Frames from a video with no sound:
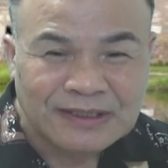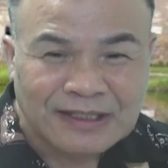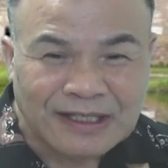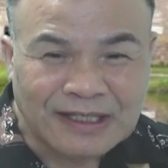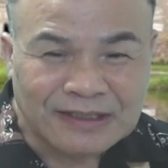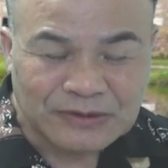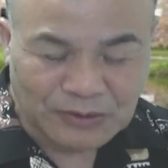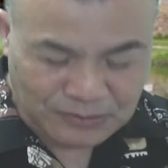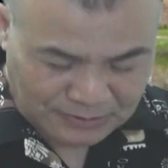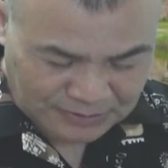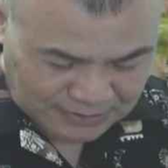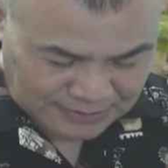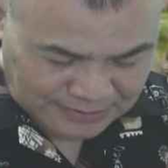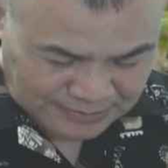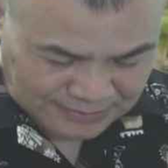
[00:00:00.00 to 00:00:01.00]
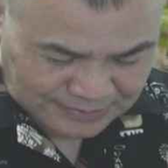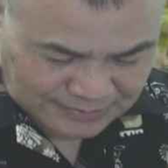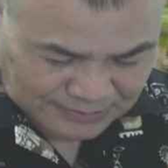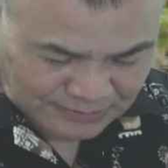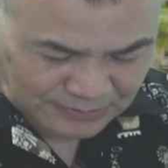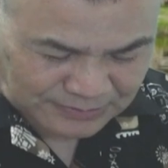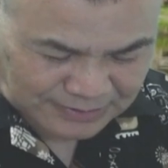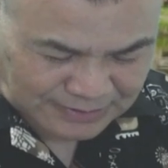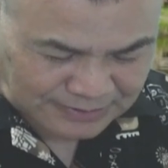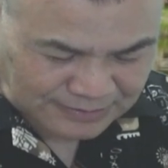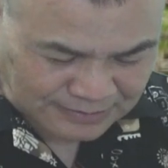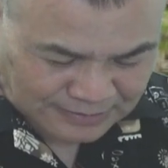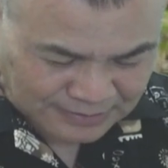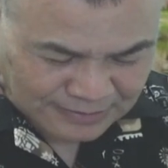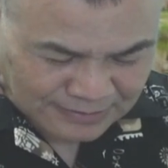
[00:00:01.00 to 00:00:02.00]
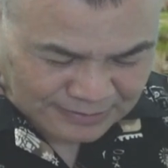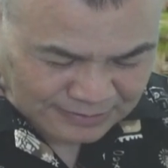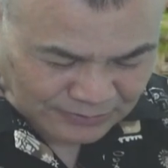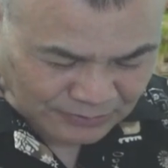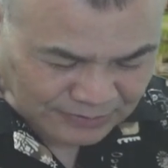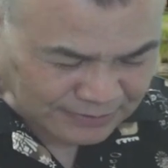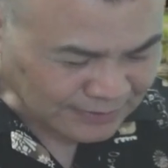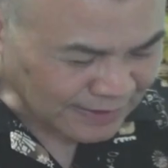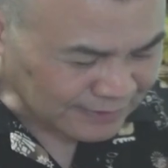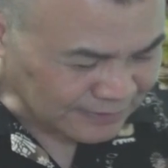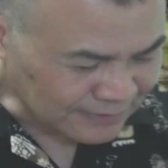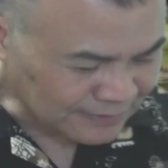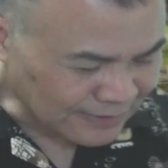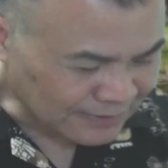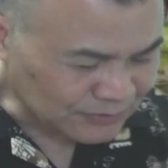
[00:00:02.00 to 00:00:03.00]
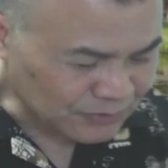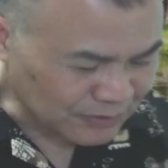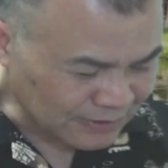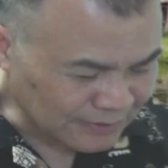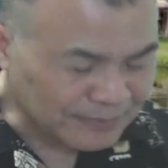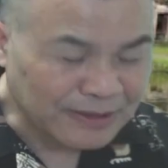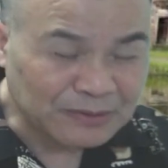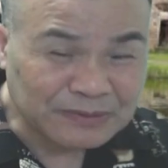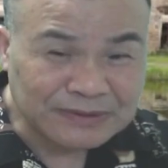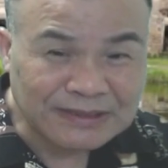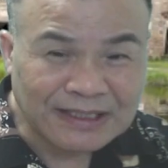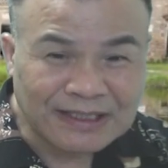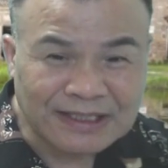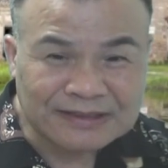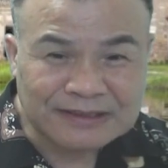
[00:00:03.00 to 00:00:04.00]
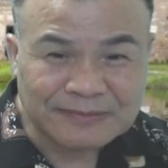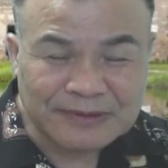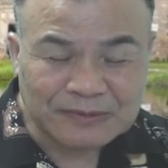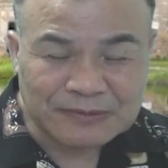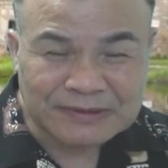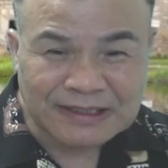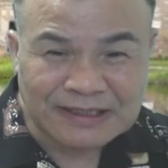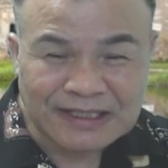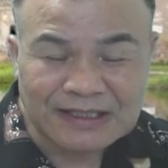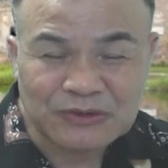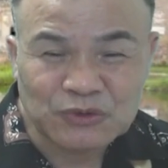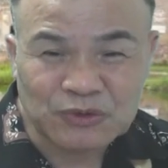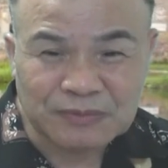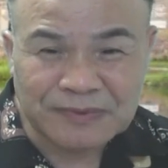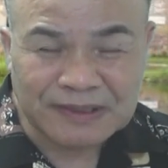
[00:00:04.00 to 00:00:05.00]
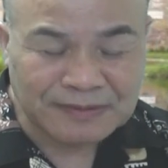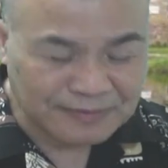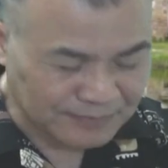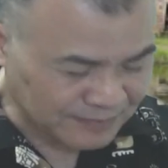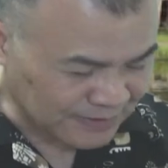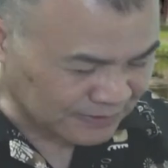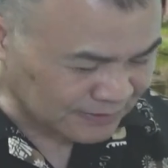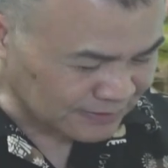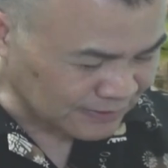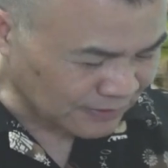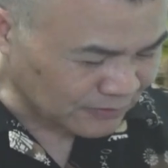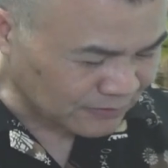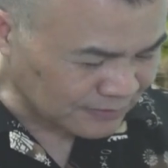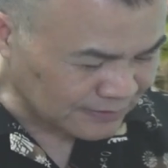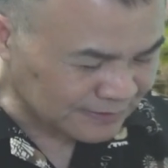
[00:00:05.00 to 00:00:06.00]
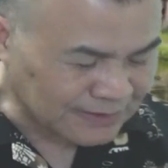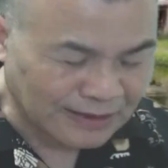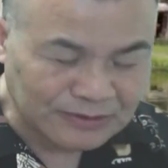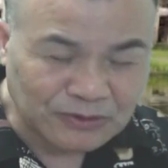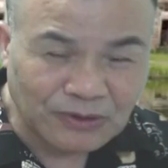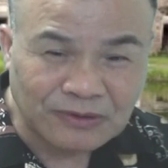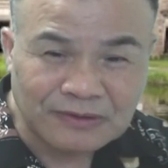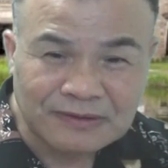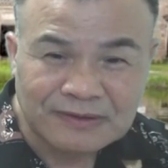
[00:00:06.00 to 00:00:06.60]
呃，永乐永乐呃永乐大典当中的一篇文章啊，这篇文章他署名名字叫做李长荣，